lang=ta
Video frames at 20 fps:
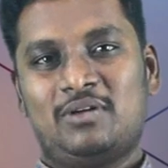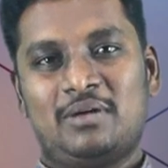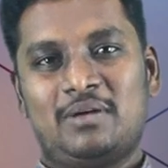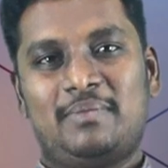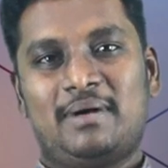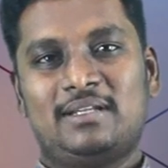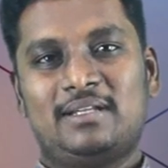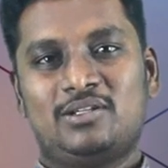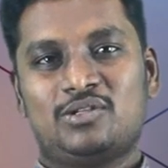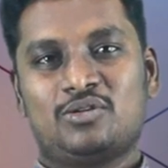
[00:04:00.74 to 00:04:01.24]
உங்களை
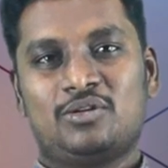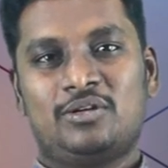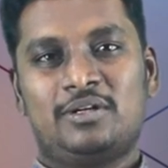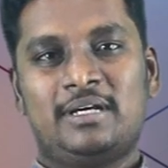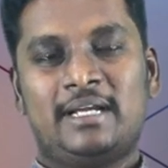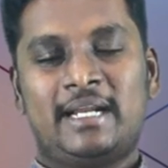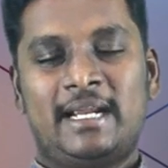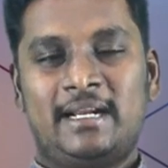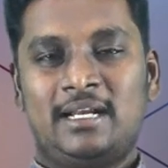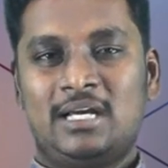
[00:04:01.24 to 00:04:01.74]
பார்த்து
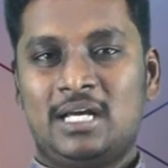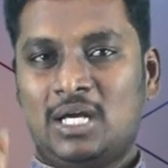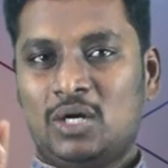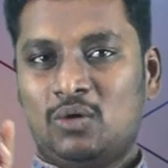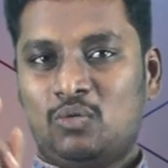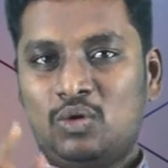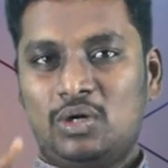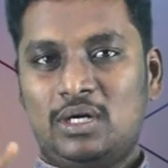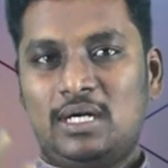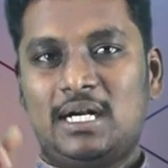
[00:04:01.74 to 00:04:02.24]
சொல்லுகிறேன்
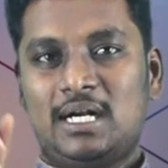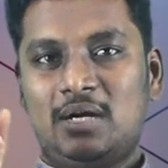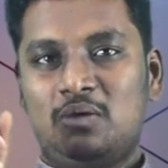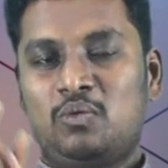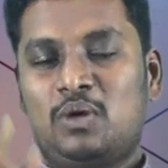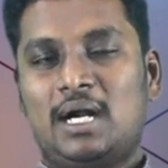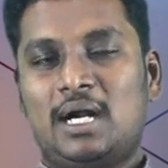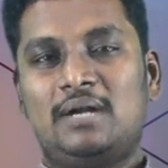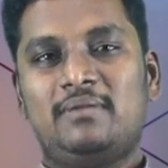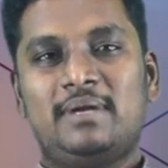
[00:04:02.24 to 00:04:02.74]
உங்கள்
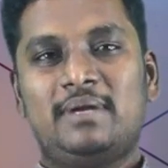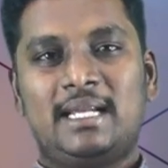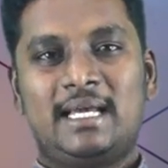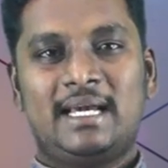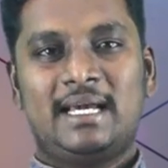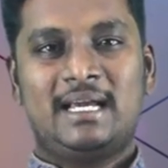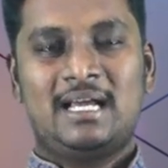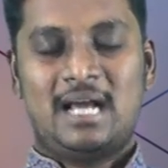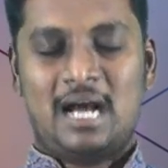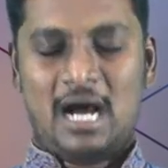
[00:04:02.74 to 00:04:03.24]

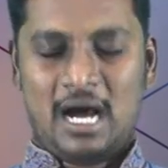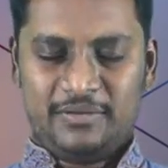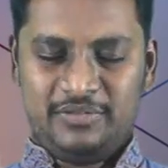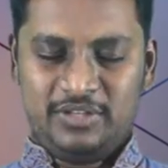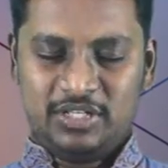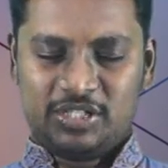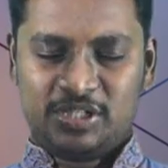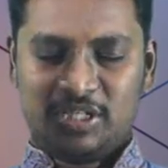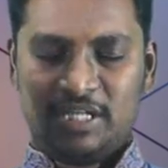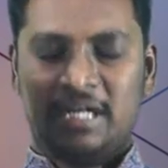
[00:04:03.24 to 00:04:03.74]
வாழ்விலே
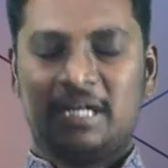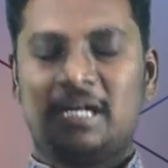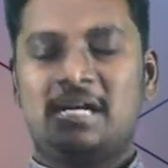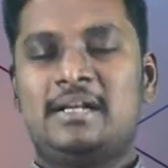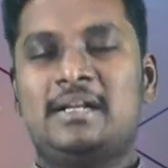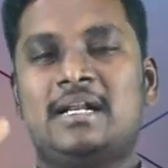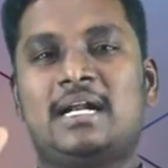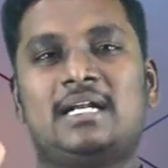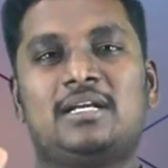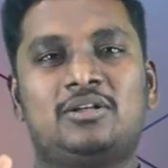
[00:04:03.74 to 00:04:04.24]

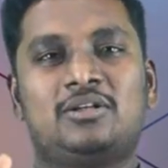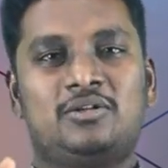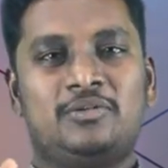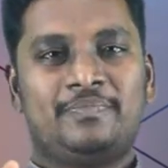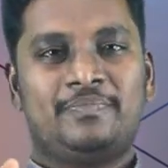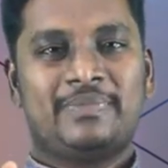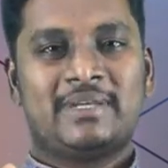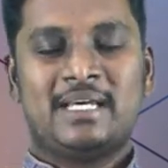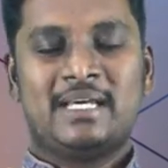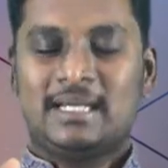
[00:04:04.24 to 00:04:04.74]
அதிசயங்கள்
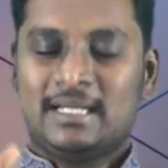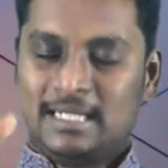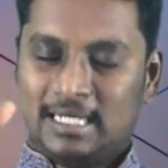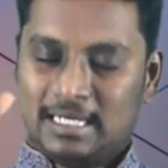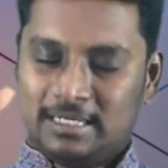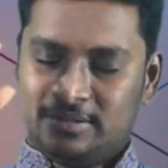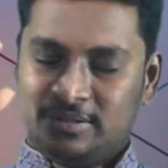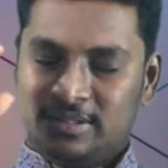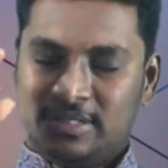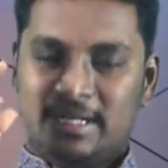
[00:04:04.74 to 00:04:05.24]
நடக்கும்
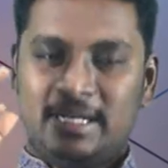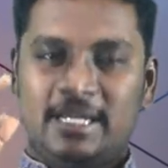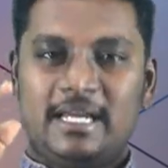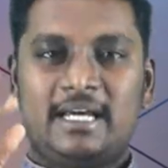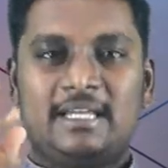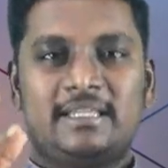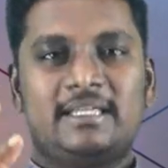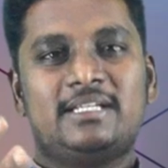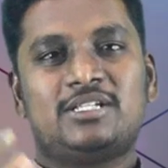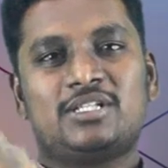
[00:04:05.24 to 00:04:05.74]
கர்த்தரே
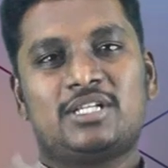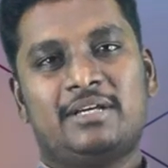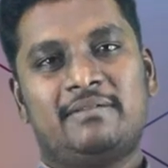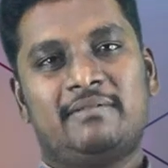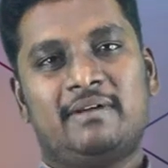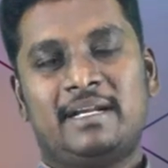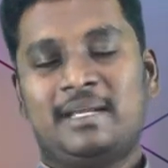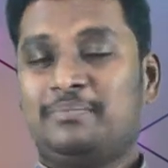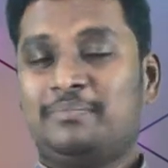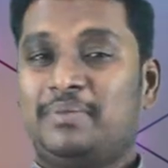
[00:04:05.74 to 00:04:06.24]
அதை
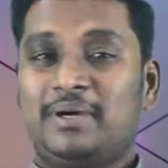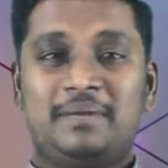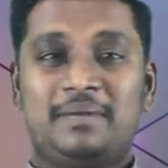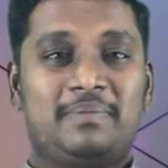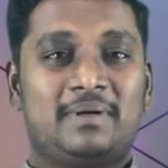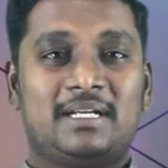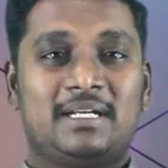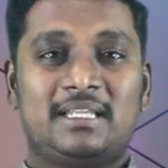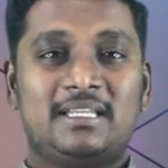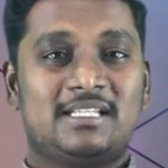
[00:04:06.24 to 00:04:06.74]
செய்வார்
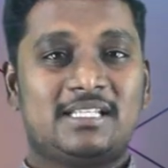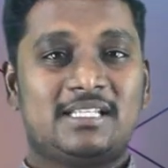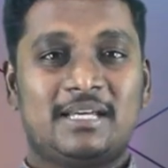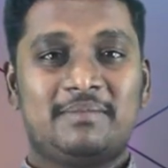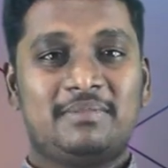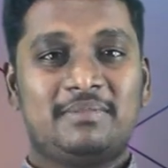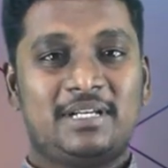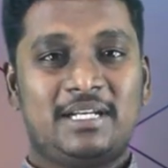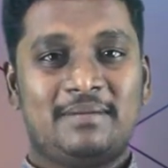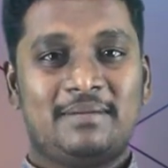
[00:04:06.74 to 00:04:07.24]
எப்பேற்பட்ட
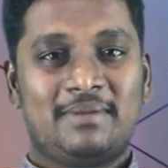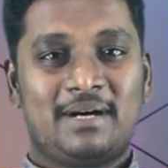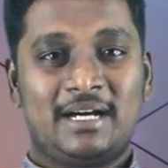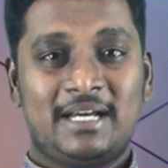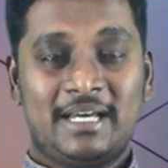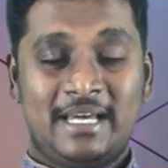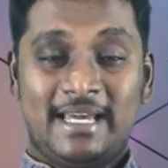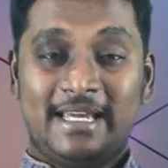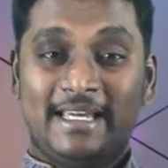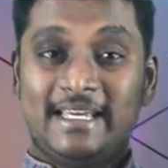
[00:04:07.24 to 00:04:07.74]
அதிசயம் தெரியுமா
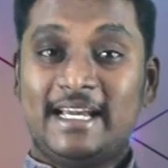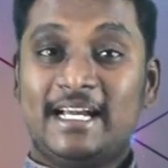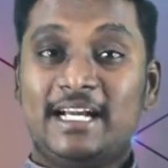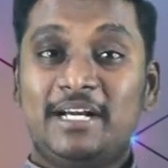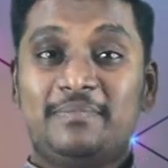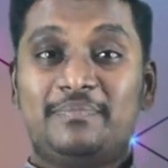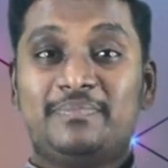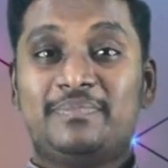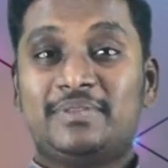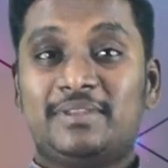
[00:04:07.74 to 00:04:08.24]

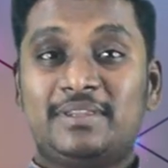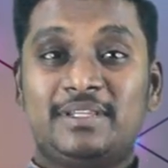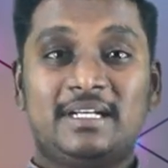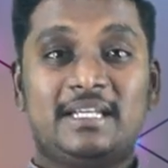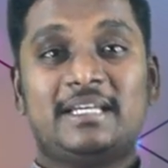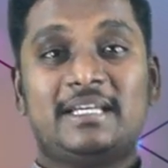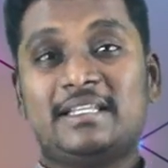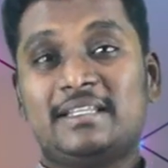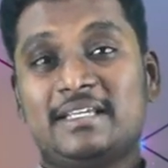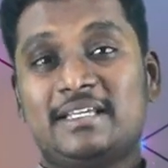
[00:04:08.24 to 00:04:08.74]
எகிப்து
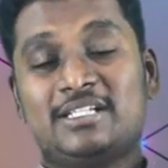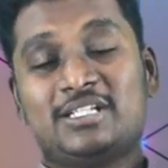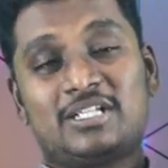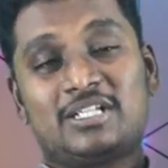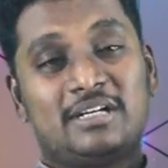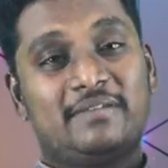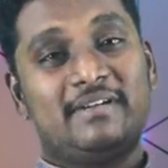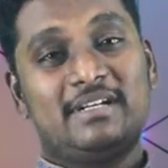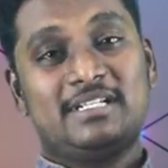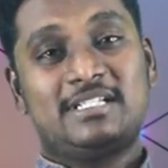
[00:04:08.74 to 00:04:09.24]
எகிப்திலிருந்து
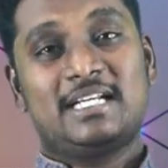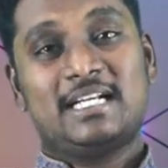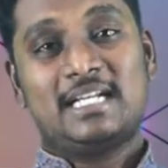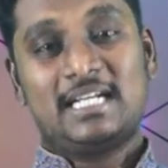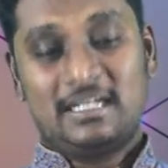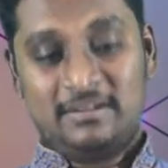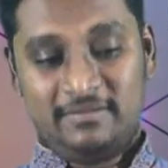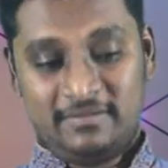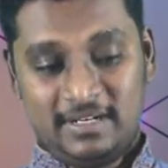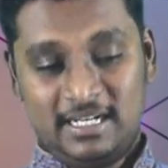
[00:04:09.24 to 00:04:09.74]
இஸ்ரவேல்
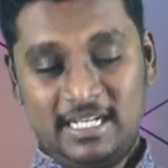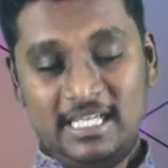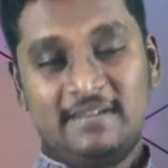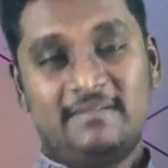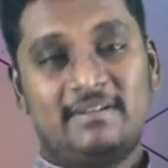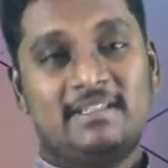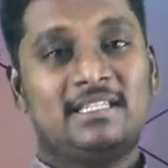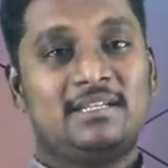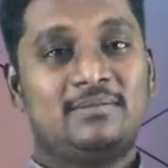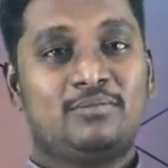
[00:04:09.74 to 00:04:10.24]
ஜனங்கள் வெளியே
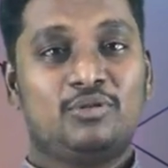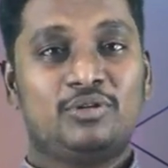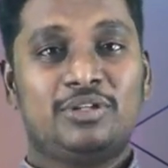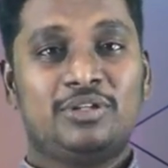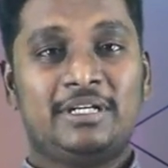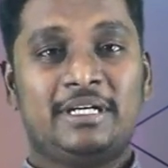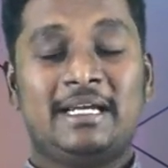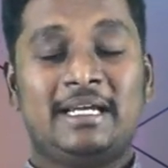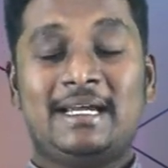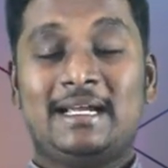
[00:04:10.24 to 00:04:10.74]

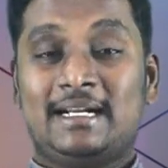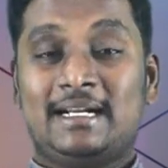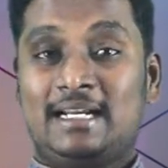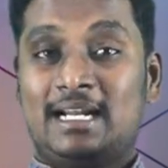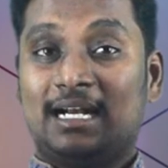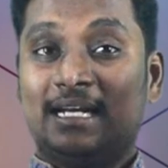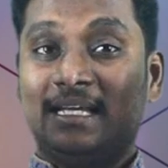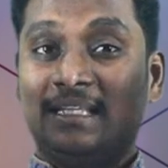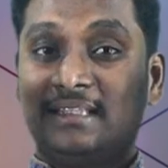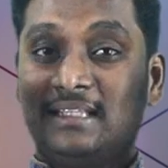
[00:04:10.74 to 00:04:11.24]
வந்தபோது
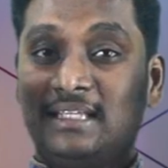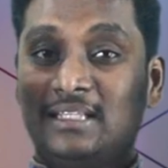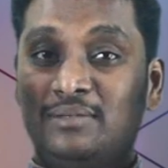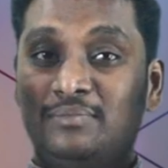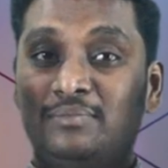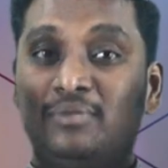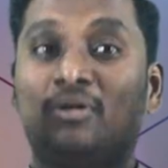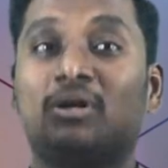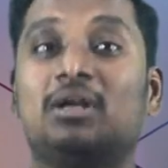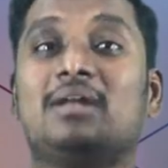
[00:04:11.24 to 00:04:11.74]
நடந்தது
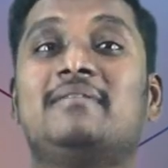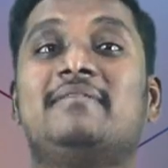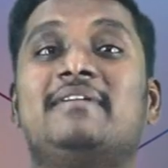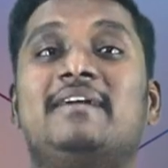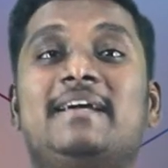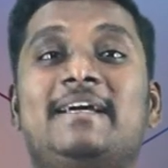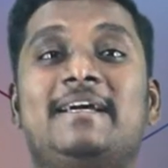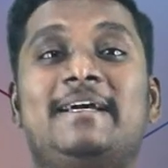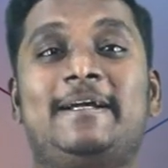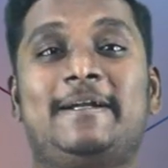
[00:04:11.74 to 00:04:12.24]

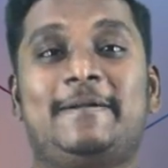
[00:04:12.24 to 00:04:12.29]
போலவே